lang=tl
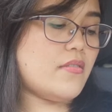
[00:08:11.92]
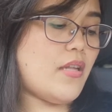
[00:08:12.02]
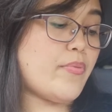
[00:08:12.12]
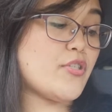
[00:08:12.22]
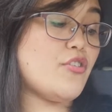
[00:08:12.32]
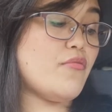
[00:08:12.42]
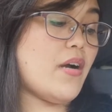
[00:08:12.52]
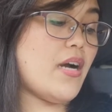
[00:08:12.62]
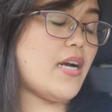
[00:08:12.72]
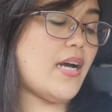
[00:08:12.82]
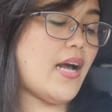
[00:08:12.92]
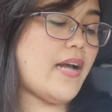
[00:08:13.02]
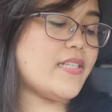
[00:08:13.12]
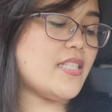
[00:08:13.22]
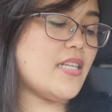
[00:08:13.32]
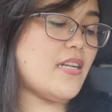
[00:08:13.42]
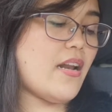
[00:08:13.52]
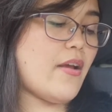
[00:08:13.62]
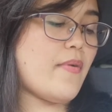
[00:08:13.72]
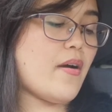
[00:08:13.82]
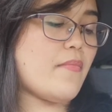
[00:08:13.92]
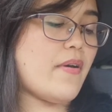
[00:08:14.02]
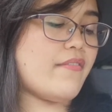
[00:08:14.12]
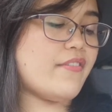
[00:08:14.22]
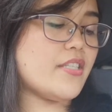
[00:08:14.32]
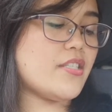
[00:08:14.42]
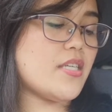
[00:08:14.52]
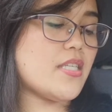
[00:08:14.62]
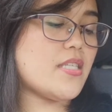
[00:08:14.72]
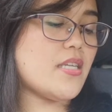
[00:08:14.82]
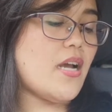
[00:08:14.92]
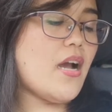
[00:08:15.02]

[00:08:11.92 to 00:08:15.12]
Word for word: Tapos yung mga iced tea nila, yung mga beverages.